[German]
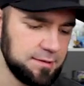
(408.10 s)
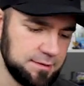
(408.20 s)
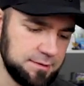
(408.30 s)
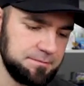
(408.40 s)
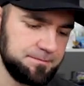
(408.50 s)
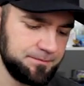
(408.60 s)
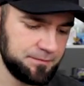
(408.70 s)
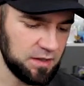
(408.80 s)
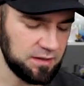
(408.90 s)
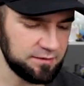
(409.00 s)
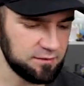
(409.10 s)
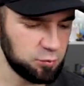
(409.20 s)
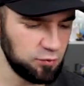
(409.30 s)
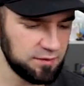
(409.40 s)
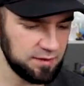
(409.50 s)
Ähm, ja, letztes
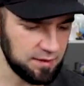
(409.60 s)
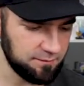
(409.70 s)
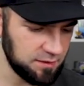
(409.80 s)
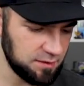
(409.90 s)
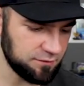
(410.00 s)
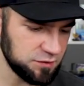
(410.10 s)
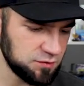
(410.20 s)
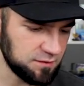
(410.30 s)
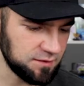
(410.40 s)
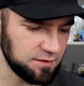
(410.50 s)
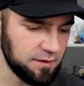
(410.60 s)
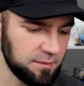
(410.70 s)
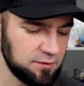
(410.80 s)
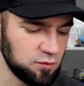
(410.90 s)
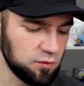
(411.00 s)
Booster haben wir hier noch was Schönes drin. Wir
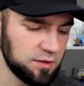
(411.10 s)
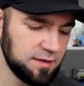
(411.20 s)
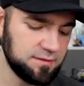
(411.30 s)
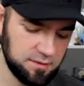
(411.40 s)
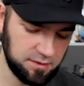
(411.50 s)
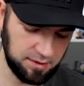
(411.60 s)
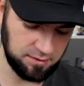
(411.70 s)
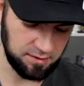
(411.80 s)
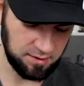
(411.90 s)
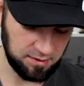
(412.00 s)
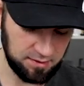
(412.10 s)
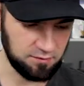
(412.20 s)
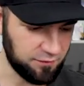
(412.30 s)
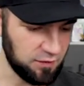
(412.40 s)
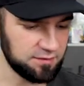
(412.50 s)
haben einen Surukex in
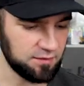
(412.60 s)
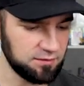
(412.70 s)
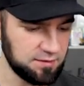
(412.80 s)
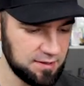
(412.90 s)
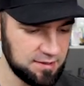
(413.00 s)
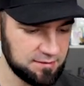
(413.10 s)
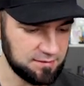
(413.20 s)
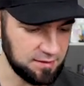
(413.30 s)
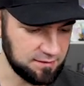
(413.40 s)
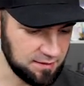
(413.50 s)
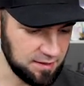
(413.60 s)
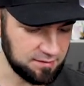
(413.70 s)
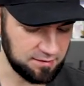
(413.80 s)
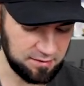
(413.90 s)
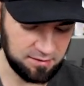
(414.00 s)
Reverse und als letzte
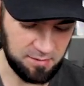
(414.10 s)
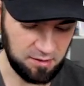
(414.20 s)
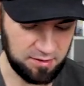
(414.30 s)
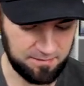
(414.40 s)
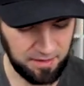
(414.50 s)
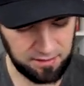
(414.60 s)
Karte hier eine Mary.